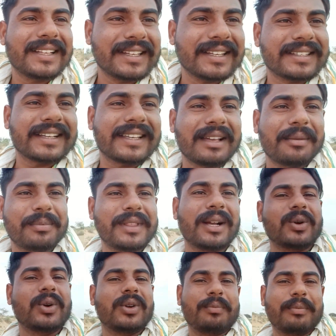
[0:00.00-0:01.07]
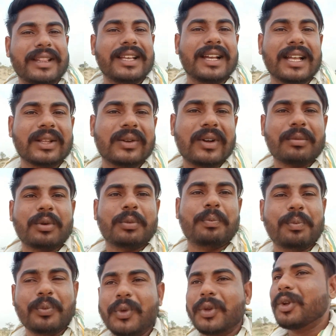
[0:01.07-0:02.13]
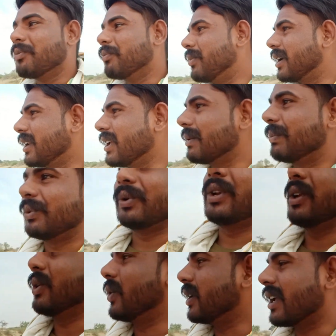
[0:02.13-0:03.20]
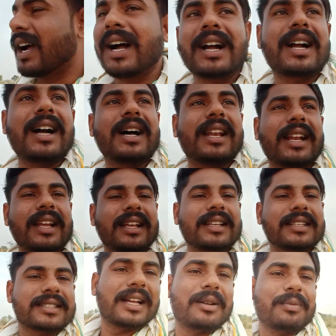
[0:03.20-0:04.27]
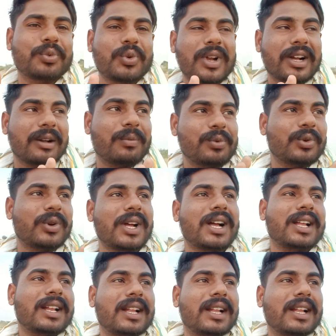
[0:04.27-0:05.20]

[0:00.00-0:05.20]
जैसा कि अब देखो मैं दिखाता हूँ आपको बकरियाँ पूरी और यहाँ का रेगिस्तान पूरा का पूरा